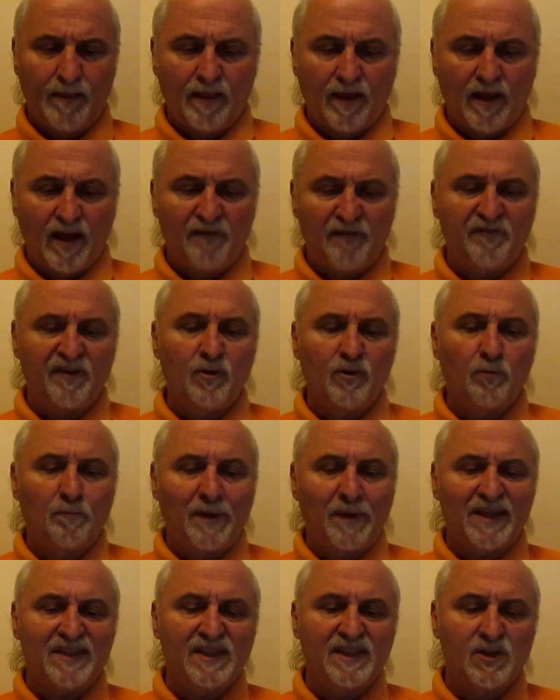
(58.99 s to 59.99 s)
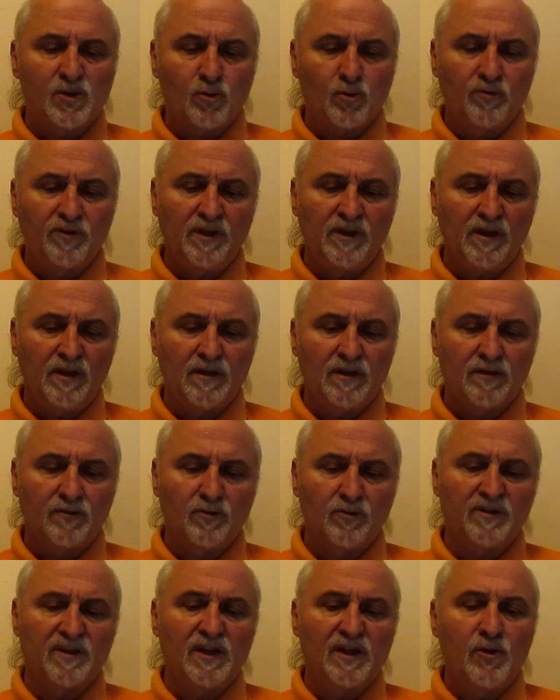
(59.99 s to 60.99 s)
afin de placer son nid dans
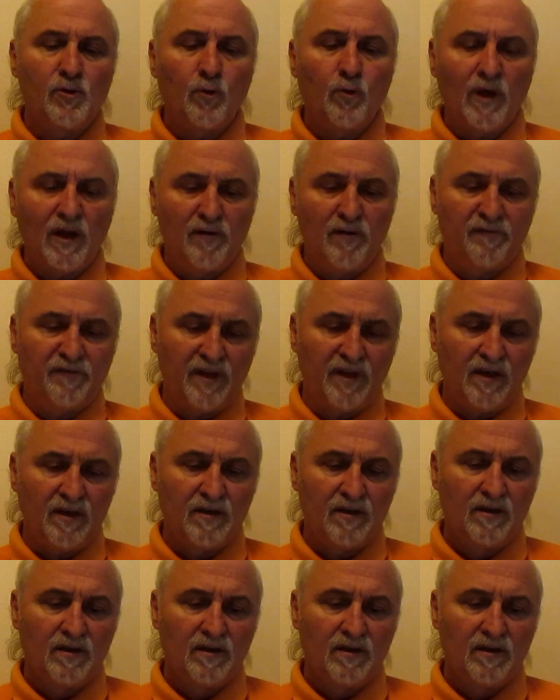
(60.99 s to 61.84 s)
des lieux élevés